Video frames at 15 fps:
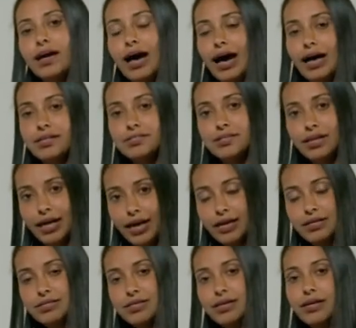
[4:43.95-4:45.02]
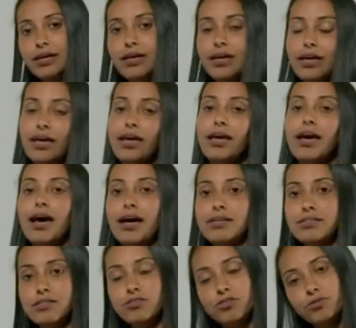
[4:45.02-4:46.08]
as leis e
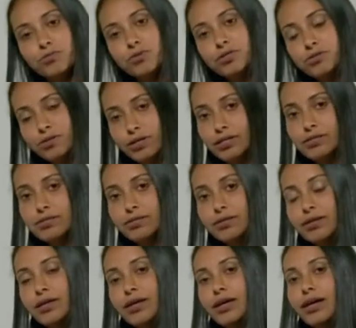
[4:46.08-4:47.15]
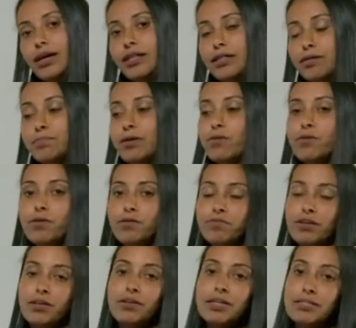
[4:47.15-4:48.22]
as instituições. E também o
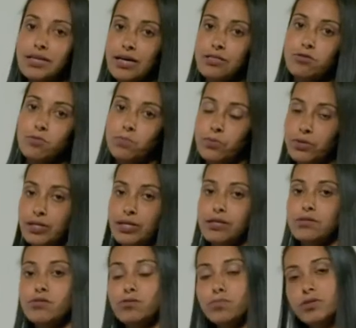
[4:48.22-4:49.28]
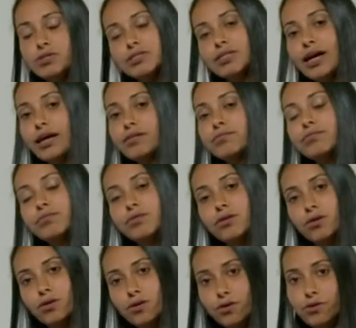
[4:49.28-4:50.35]
governo exerce o poder sobre o estado
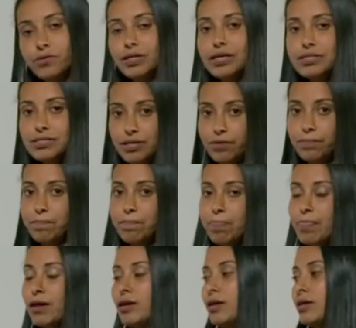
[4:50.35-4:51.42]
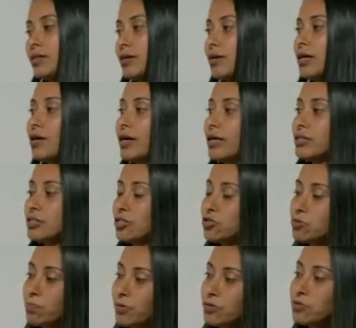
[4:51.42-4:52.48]
ou nação. Então agora a
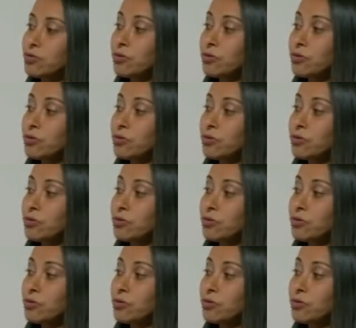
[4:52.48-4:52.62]
gente pode